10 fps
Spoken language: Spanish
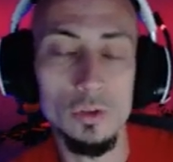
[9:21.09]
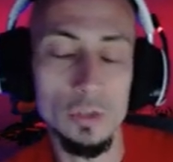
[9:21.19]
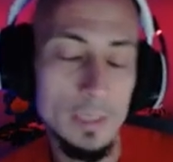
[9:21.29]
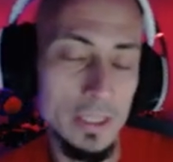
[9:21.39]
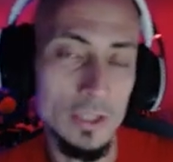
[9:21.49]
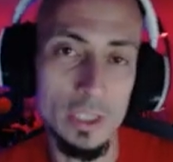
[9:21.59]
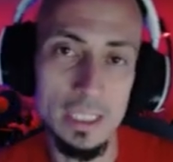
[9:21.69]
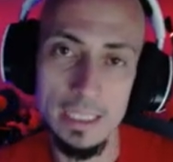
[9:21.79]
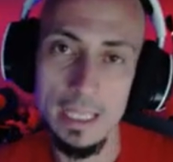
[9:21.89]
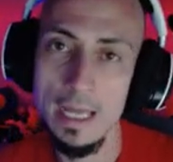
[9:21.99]
totalmente
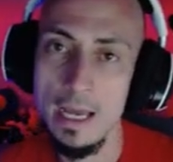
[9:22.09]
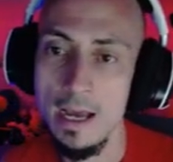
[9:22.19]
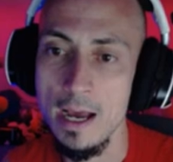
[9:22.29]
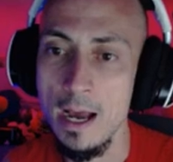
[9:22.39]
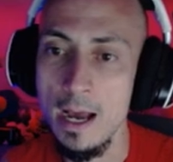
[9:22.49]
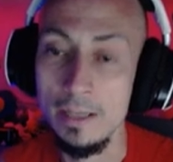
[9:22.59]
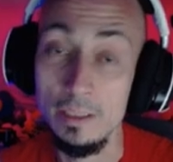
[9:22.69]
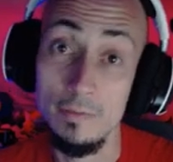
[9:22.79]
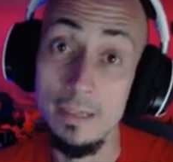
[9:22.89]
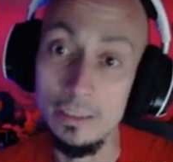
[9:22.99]
orientada a
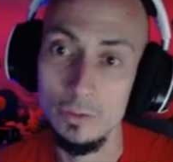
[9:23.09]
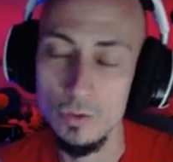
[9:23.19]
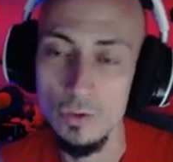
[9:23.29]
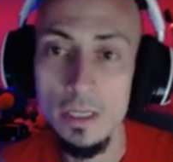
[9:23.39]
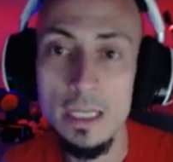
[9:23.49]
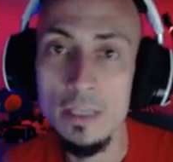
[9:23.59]
artefactos, ¿no?